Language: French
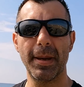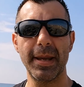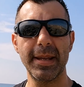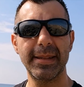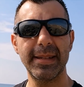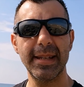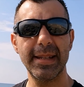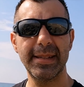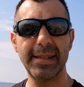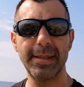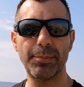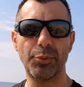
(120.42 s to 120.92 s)
ça n'a
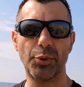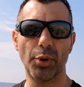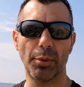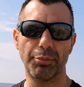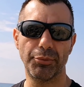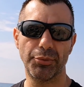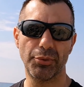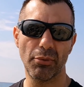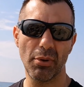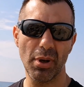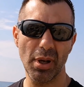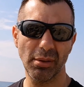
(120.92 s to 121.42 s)
pas été
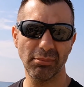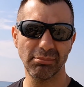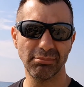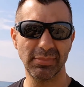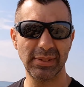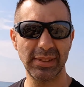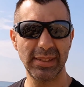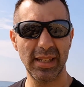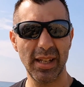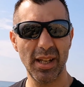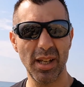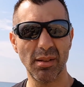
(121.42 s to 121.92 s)
tip top, tu
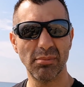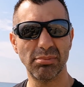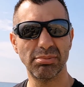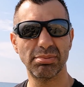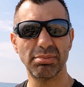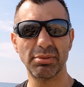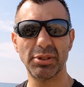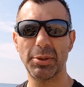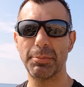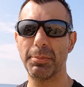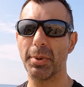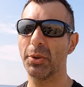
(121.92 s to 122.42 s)
vois.
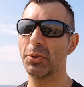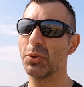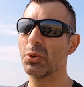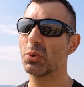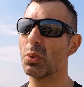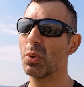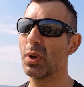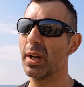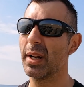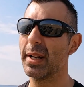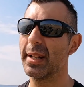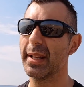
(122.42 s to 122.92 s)
J'ai
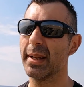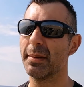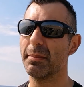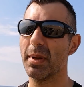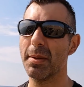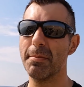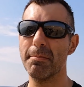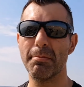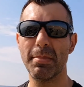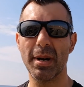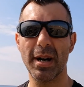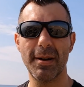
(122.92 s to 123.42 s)
perdu quoi
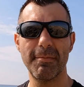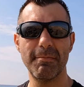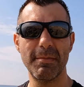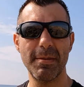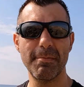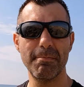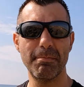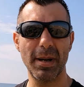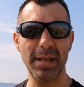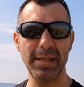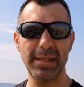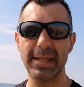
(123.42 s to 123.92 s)
même
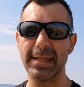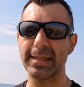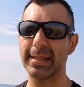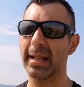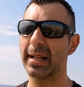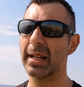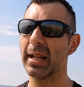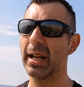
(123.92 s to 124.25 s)
pas, même pas